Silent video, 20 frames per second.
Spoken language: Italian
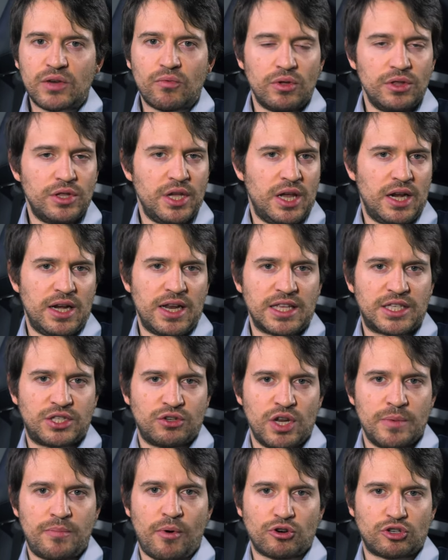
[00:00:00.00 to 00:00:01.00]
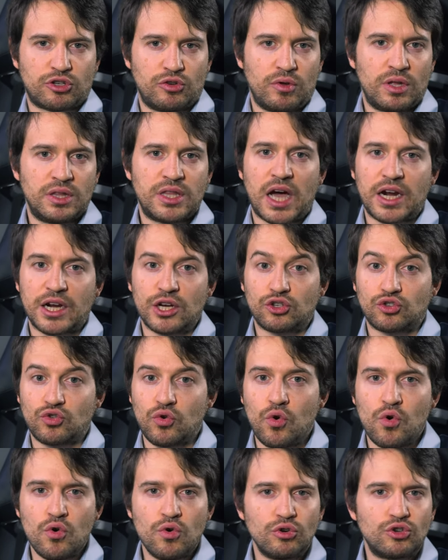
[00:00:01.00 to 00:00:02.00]
quindi le azioni possono andare
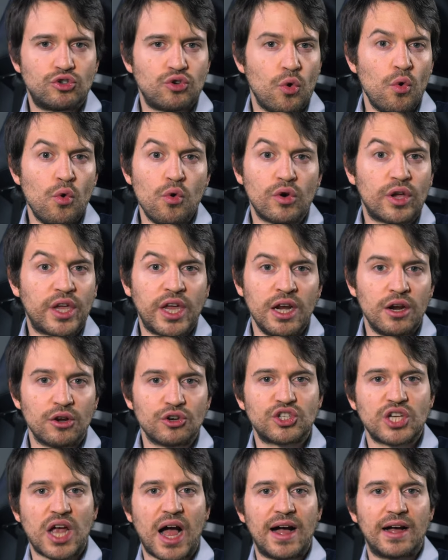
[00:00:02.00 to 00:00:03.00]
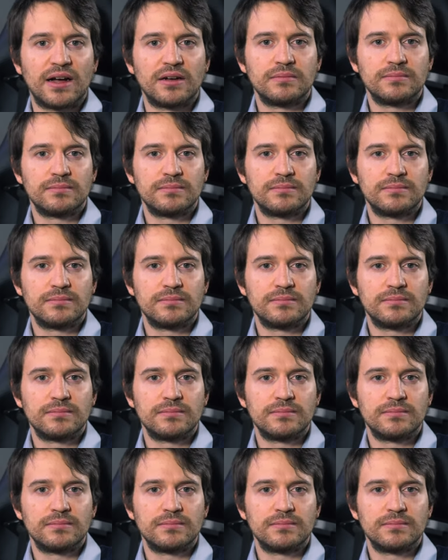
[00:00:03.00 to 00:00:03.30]
su, giù, chi lo sa.